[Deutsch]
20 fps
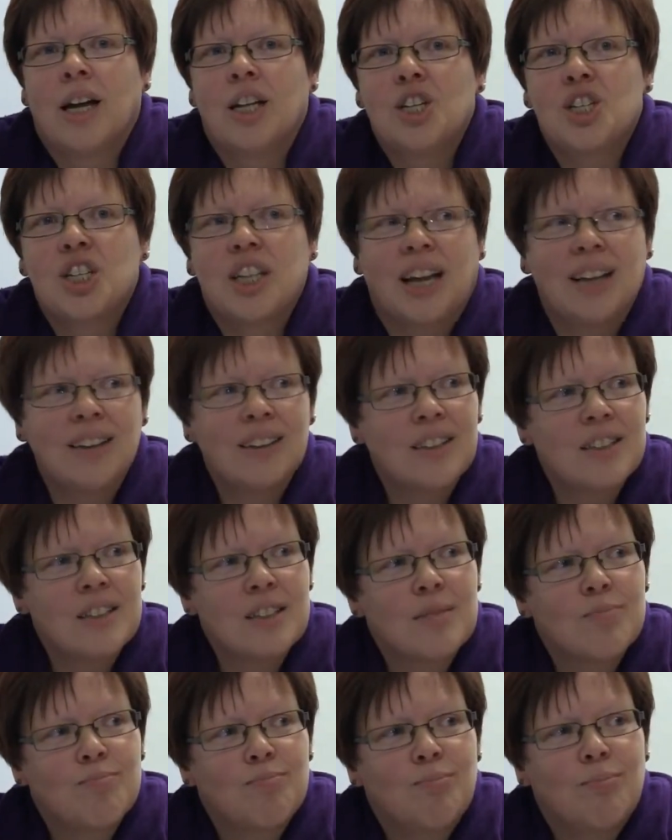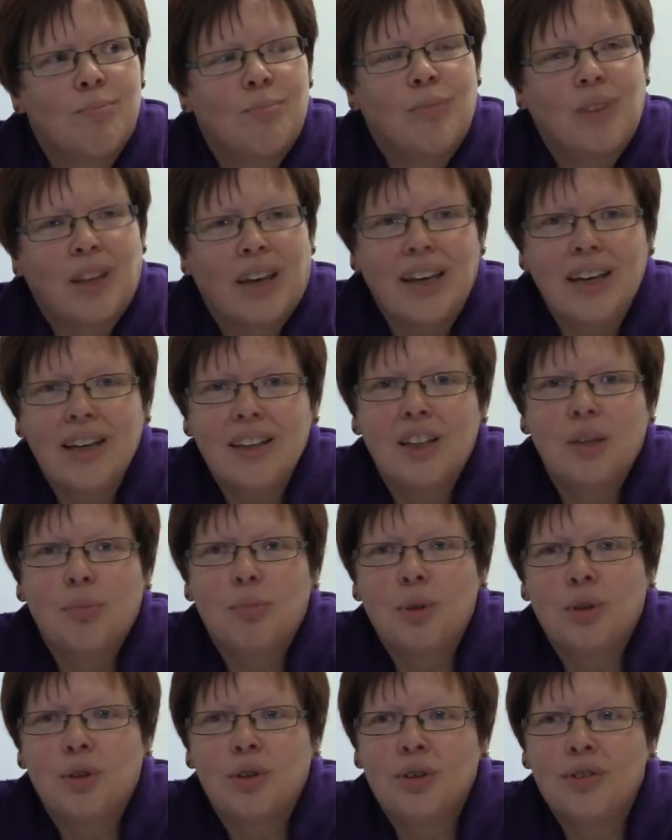entstand das dringende
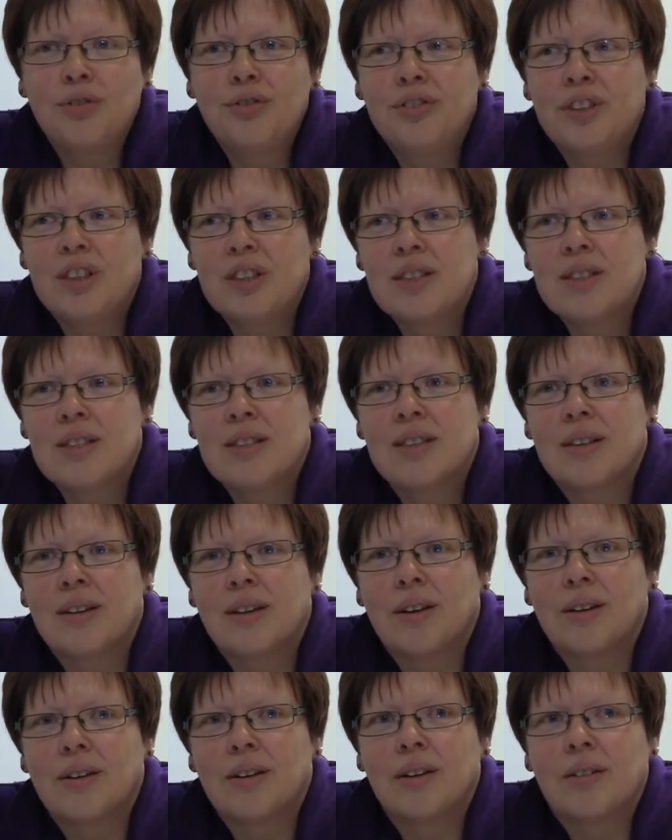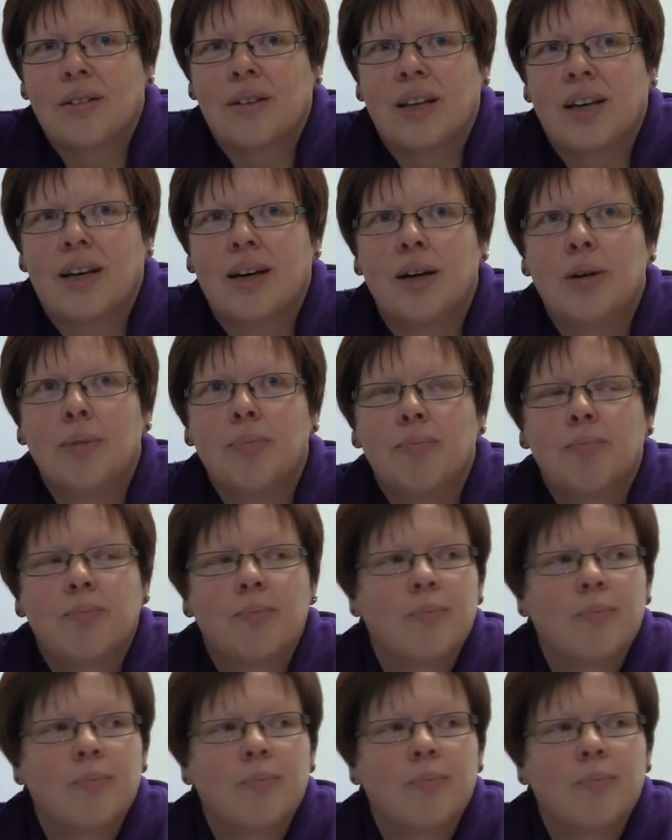Bedürfnis der,